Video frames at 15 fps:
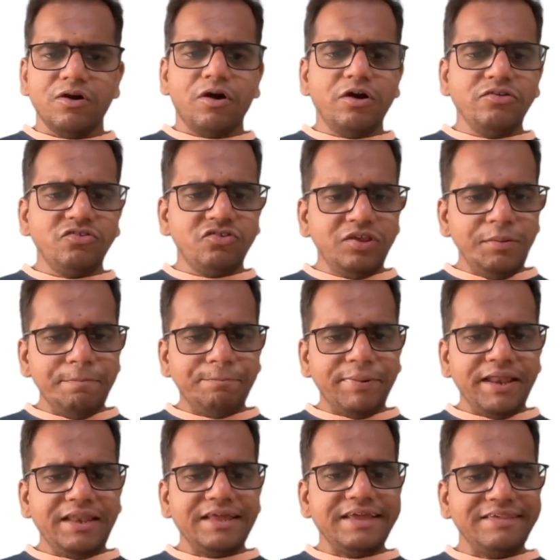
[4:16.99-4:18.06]
और
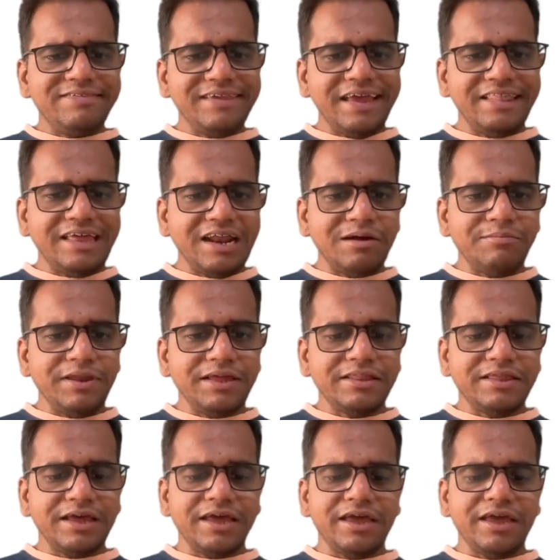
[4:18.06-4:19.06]
सिंपल इसके अंदर हम लिखते